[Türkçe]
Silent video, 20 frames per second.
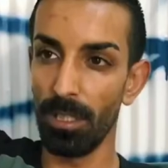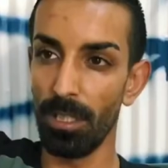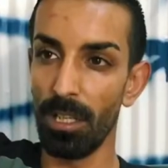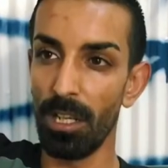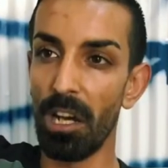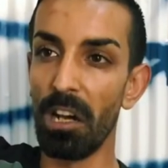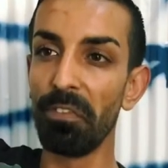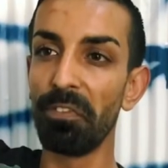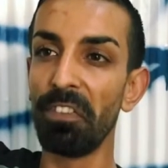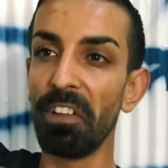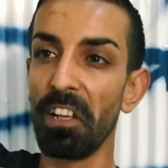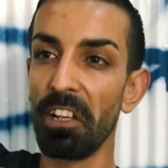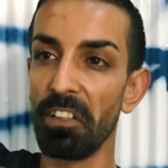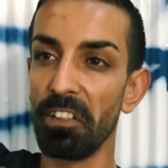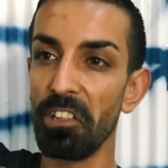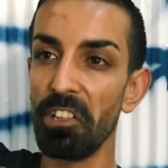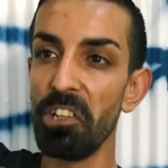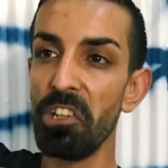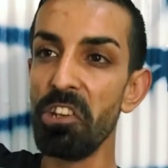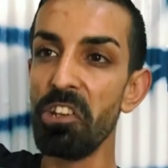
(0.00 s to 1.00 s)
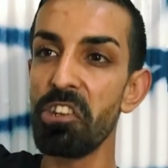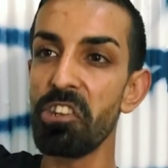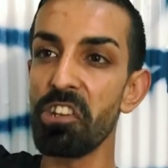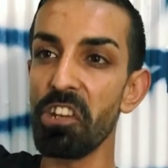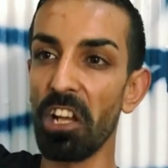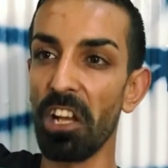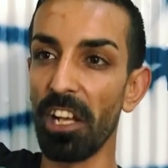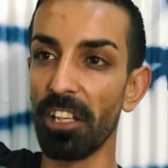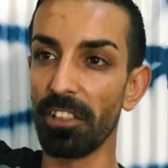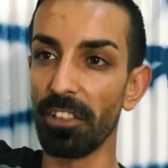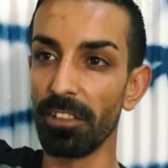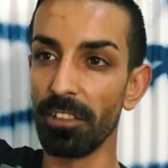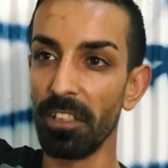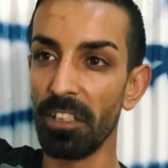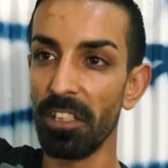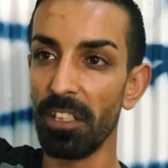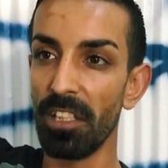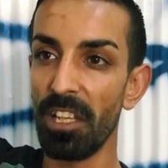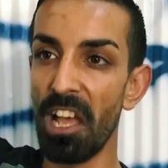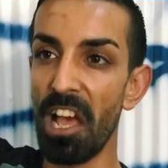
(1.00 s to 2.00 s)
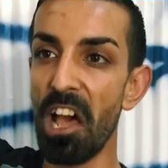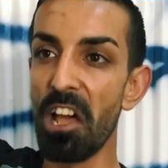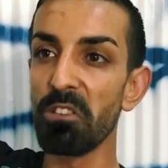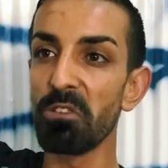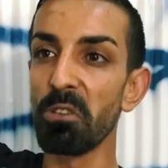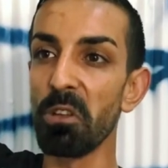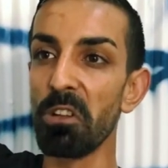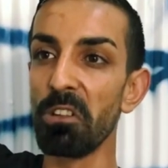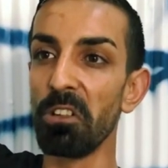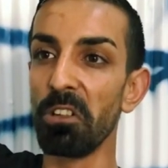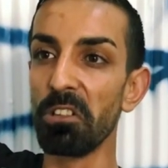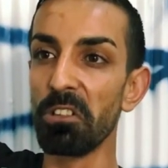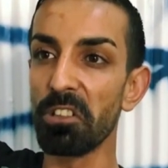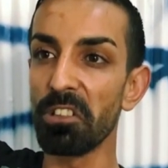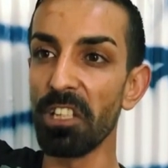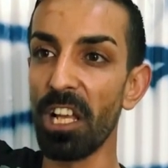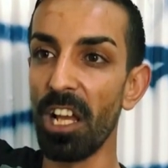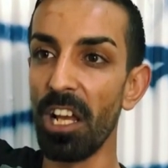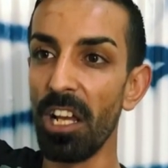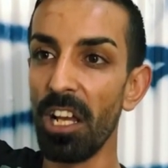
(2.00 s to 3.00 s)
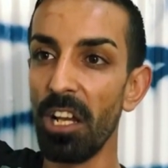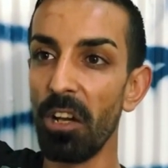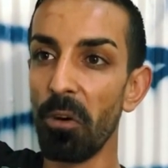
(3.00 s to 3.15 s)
Aferin iyi iş çıkardın. Eğer sorun olursa